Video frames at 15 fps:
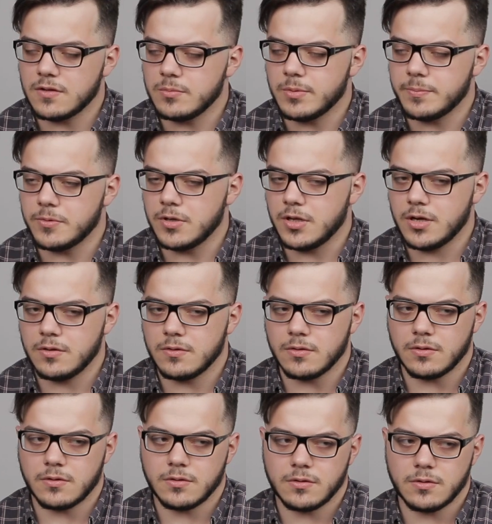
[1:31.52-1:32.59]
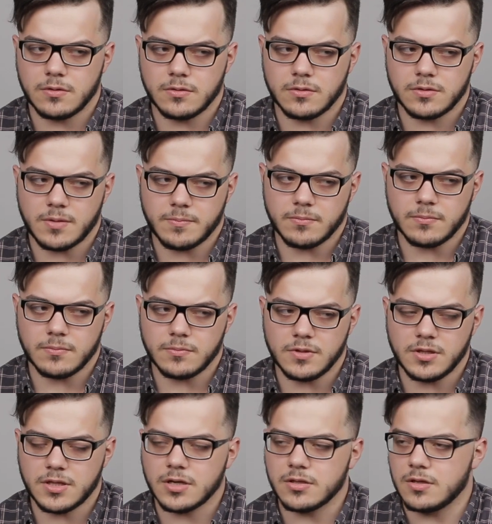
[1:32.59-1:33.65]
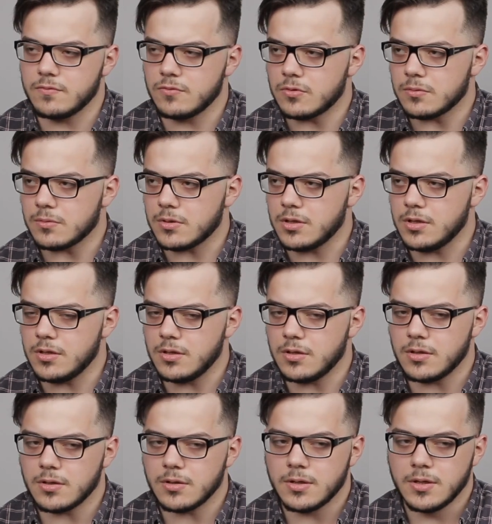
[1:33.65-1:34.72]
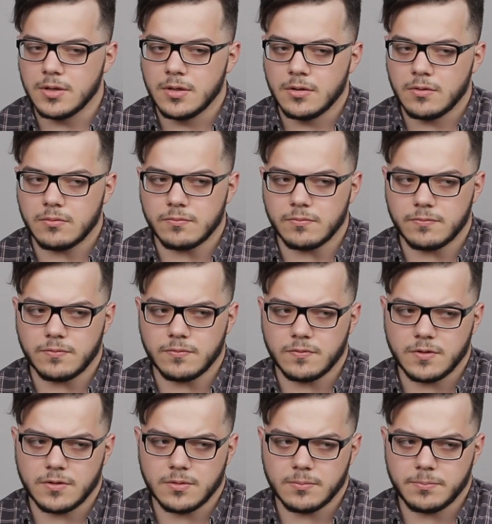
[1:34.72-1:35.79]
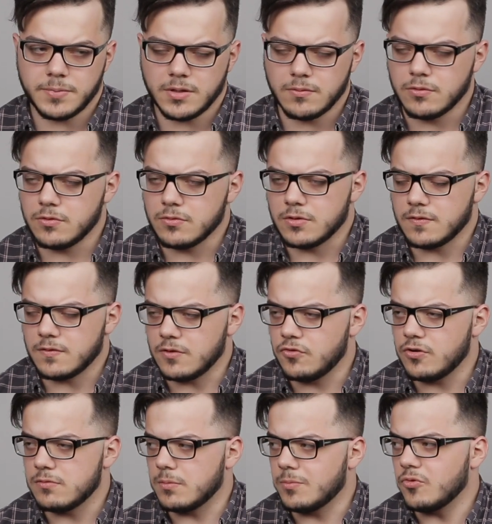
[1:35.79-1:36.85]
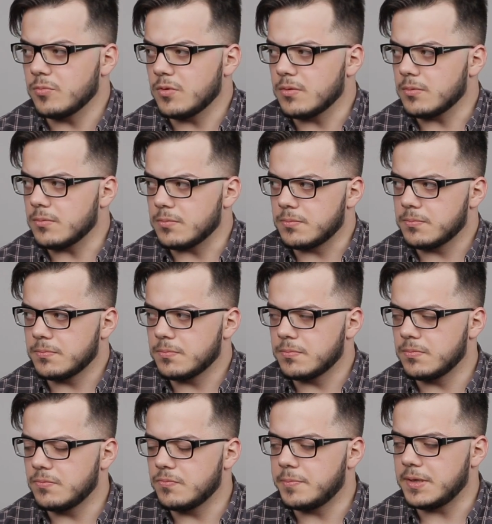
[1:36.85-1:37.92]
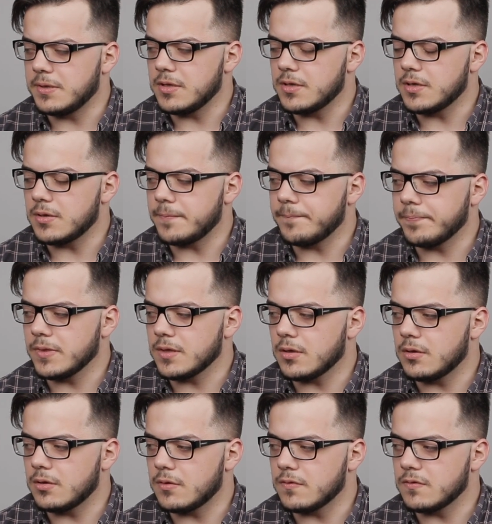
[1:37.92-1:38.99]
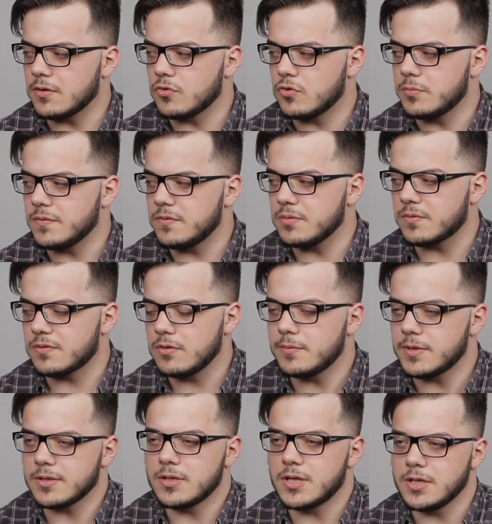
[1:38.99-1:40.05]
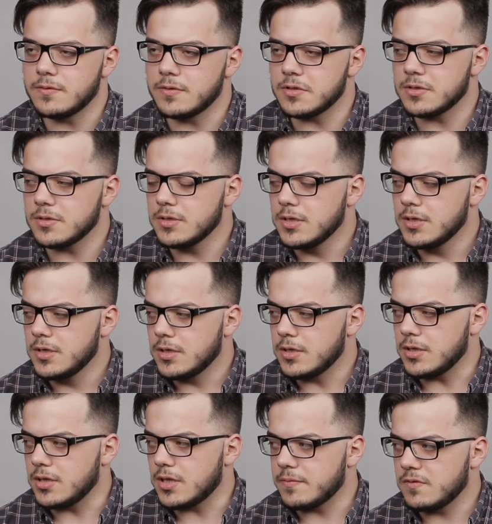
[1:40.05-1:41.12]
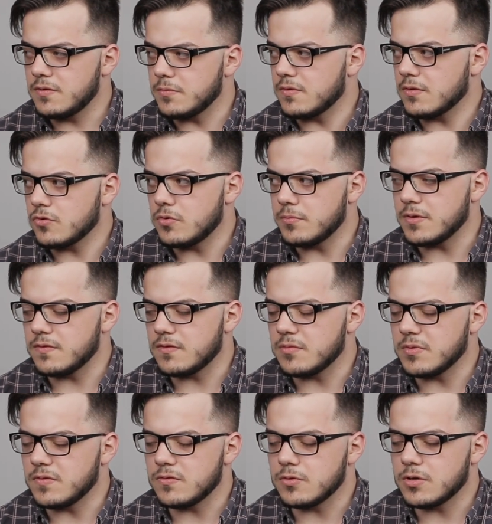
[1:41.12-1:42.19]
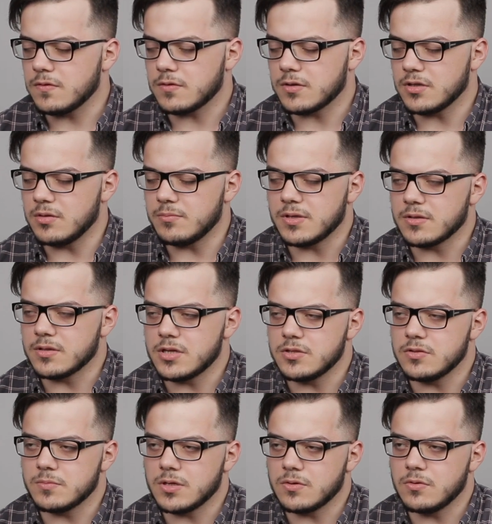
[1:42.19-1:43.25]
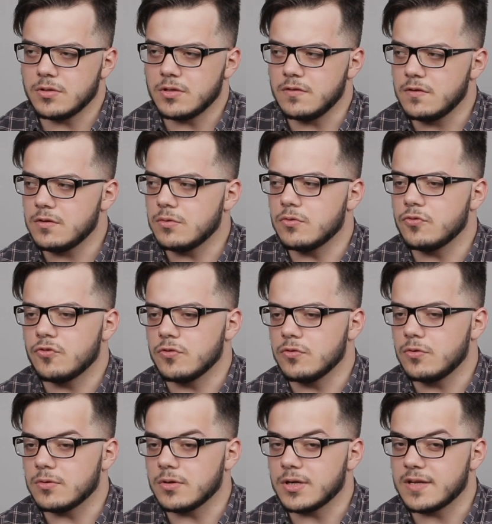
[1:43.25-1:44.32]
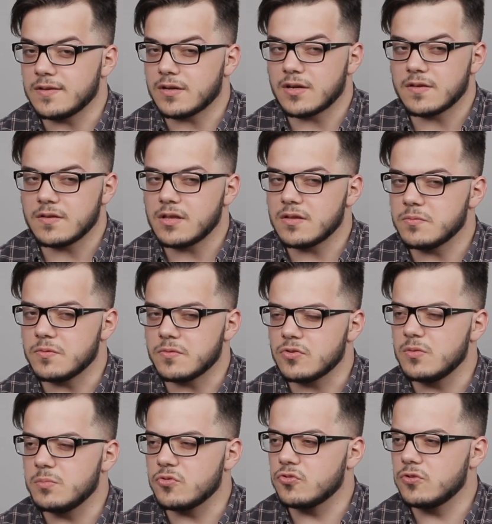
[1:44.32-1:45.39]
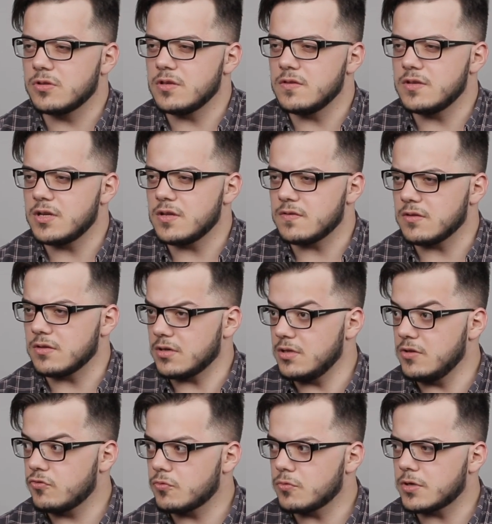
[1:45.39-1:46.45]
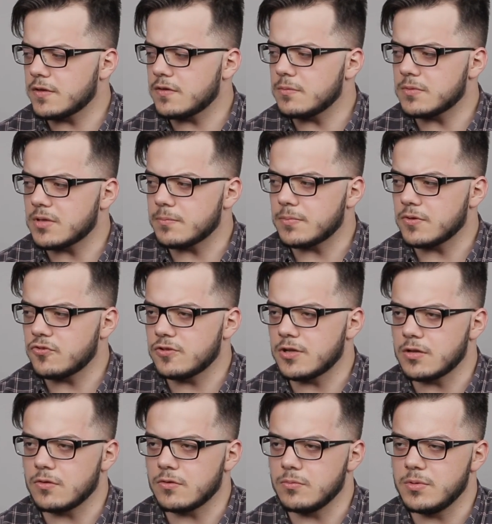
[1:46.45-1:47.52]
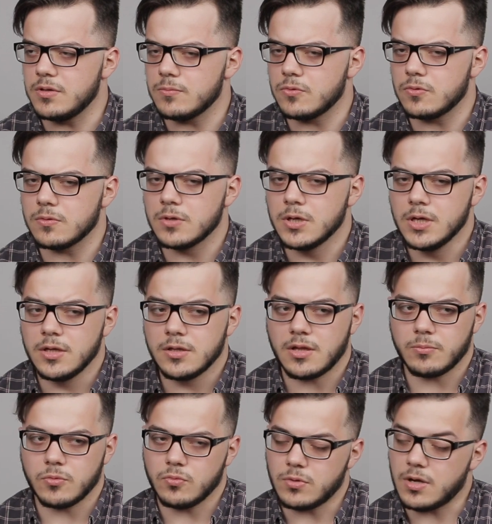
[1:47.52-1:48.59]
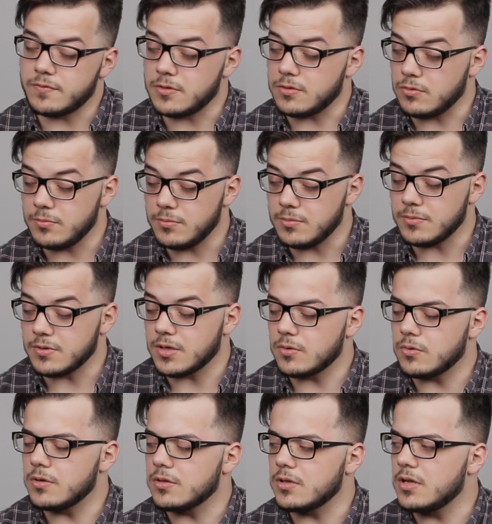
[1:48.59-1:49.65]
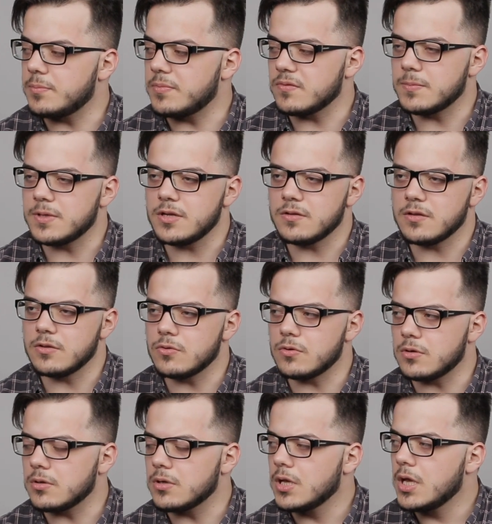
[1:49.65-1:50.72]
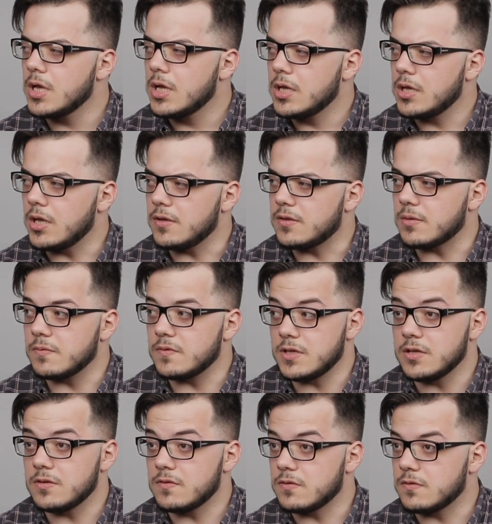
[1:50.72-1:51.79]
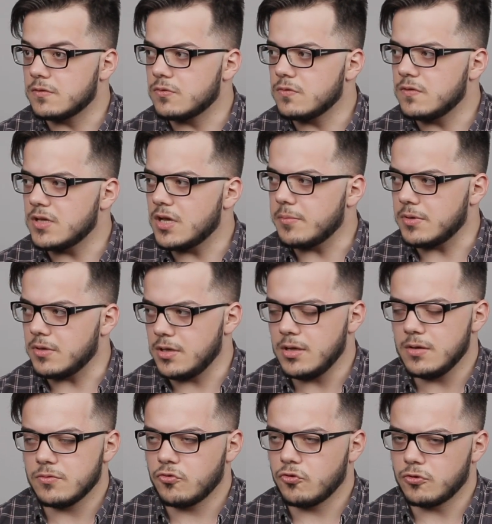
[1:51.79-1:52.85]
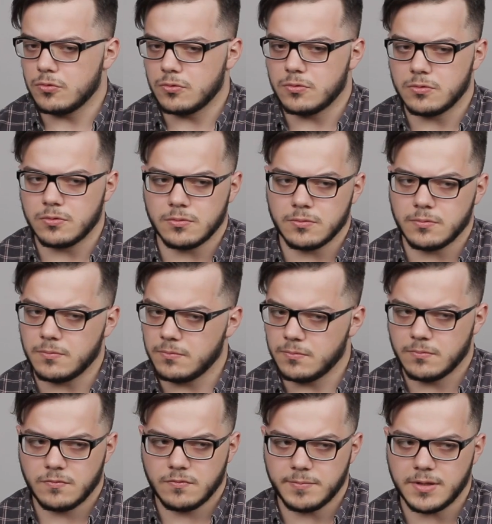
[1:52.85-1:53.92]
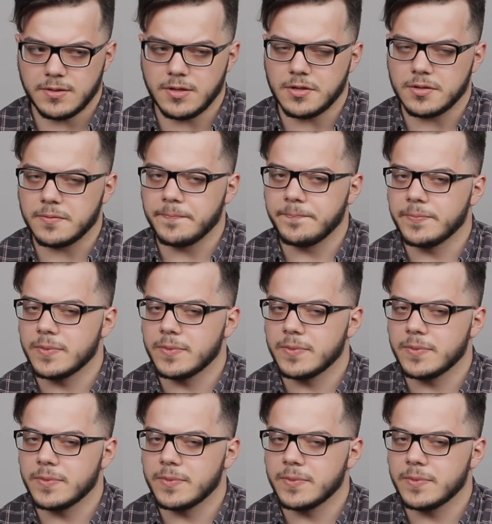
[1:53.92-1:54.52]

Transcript: стал популярен э, там, не так давно, и в переводе он означает, в общем-то, вполне а, знакомое всем слово «откладывание». И нам всем знакома эта самая ситуация, когда мы откладываем какое-то дело очень долго, хотя, казалось бы, вроде бы что-то интересное. Книжку хотим там почитать любимую, там, ну, автор любимый какой-то, или посмотреть кино, или там встретиться с друзьями. Или, что вполне